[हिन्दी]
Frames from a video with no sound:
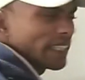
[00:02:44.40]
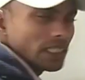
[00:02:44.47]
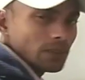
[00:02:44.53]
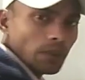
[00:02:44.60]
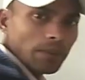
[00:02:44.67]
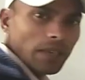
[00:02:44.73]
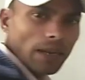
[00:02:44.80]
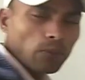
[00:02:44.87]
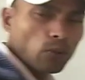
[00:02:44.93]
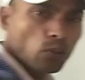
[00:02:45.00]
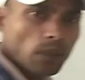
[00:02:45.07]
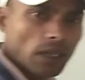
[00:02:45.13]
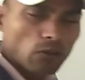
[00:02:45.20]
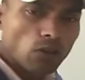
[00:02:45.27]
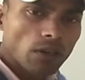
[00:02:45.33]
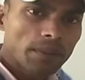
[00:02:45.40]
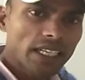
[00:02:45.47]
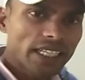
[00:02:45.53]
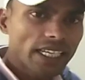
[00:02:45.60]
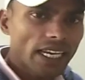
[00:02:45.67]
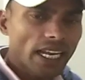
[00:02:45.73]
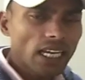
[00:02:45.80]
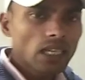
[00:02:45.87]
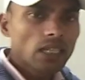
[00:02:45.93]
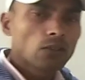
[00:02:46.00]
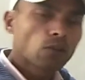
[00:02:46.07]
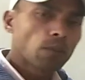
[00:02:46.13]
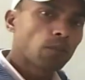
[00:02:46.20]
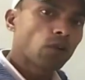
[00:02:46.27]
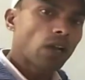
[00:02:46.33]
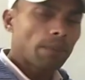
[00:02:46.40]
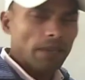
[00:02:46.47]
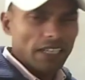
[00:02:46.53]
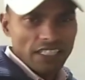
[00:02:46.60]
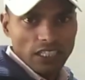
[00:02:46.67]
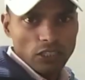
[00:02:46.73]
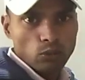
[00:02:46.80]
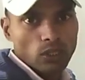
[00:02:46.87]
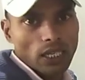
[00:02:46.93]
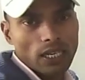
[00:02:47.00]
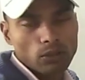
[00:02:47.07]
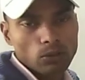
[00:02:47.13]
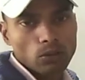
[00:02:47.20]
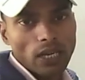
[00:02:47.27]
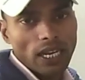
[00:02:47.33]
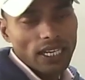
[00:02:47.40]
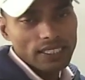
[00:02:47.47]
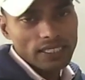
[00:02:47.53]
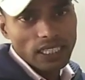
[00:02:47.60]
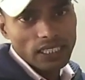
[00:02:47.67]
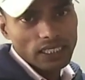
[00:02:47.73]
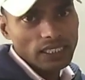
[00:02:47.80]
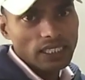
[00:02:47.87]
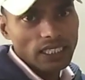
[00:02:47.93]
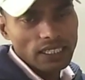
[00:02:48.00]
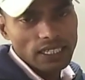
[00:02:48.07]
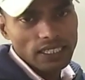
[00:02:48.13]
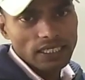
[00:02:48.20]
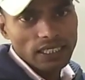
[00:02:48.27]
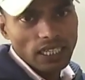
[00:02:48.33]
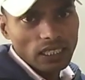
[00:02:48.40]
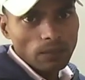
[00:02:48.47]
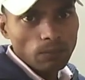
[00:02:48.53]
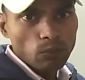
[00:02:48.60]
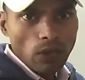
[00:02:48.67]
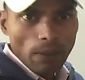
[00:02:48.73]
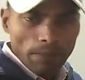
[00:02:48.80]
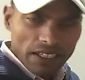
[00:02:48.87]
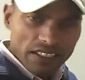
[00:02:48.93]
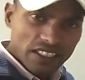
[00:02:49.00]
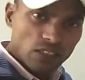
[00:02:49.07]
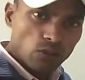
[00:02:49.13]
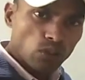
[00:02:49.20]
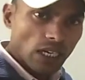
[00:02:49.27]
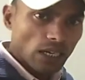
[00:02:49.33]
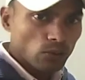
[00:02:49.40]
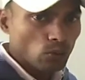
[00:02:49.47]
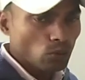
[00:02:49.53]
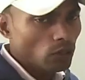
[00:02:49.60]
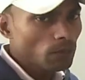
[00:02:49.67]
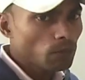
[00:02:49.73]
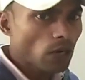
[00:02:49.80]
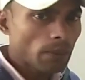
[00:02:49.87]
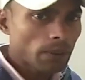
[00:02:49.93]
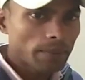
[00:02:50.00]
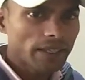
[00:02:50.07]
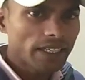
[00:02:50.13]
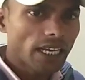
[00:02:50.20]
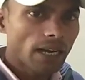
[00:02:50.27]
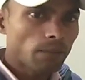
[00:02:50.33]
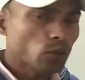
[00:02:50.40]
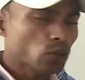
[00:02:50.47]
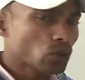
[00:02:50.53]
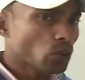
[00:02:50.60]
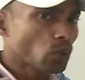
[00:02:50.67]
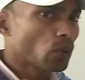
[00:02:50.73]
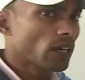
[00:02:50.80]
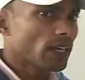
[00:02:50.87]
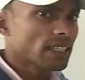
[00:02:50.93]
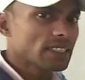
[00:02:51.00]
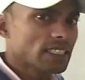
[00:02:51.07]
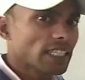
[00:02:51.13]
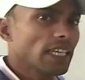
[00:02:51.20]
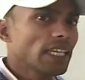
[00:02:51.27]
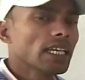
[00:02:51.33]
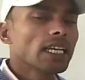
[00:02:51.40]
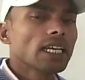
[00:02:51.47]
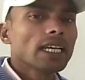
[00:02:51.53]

इसमें भी आपको बिल्कुल भी नहीं आ रहा है तो पूरा पैसेज उतार दो आंसर अच्छी तरह हेडिंग डाल के पूरा पैसेज उतार दो कोई प्रॉब्लम नहीं है आपको छोड़ने से